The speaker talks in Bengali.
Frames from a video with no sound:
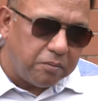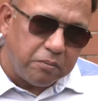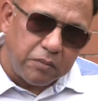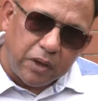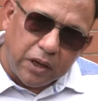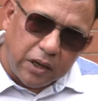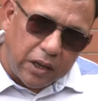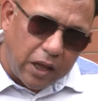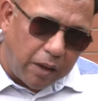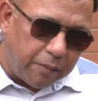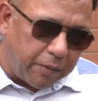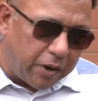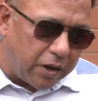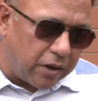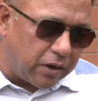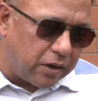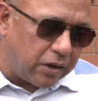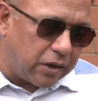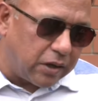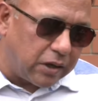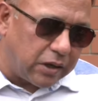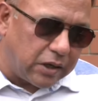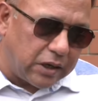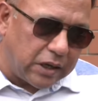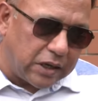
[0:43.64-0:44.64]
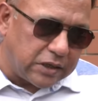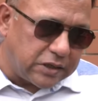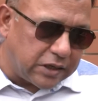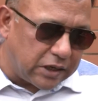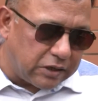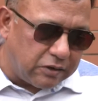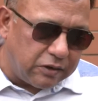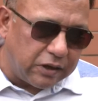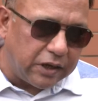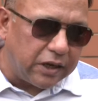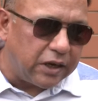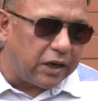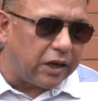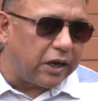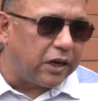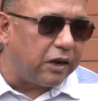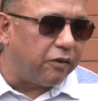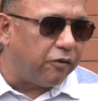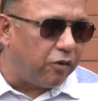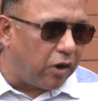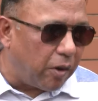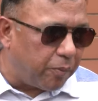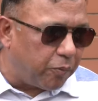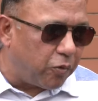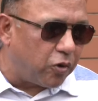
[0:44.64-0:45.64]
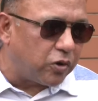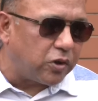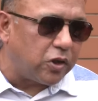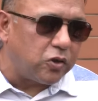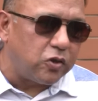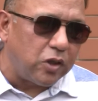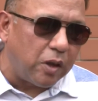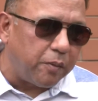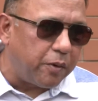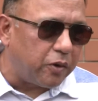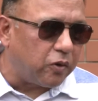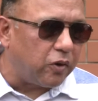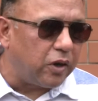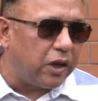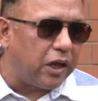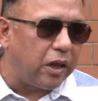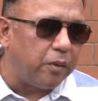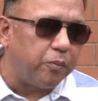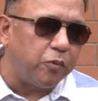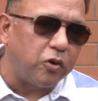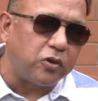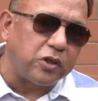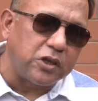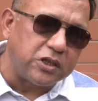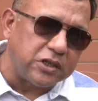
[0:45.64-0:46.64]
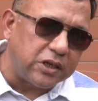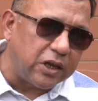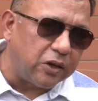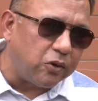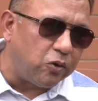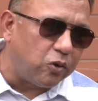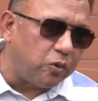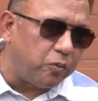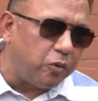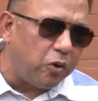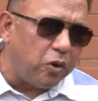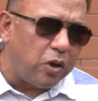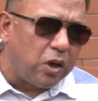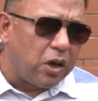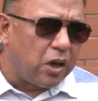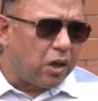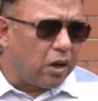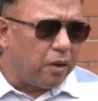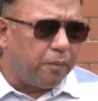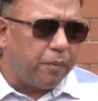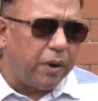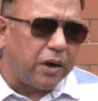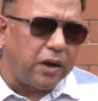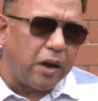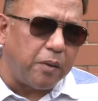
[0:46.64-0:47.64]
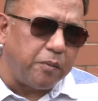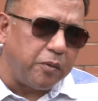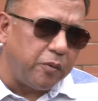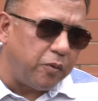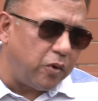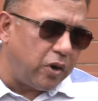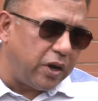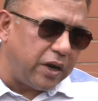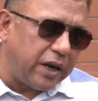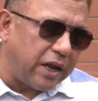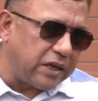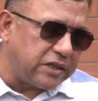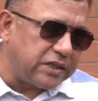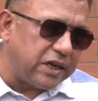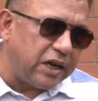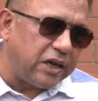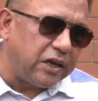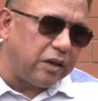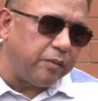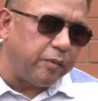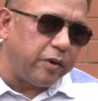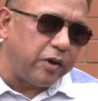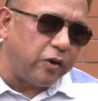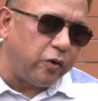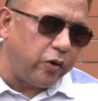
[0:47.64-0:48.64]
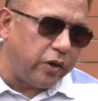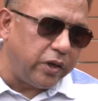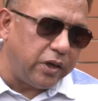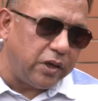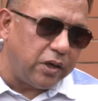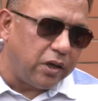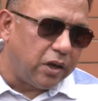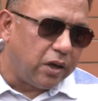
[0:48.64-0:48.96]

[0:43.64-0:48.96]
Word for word: মানে আমার দেশের ক্রিকেটকে ডেভেলপ করতে যদি আমার করে হেল্প করতে সেটা করব বাট আমি মনে হয় ন্যাশনাল টিমের ওই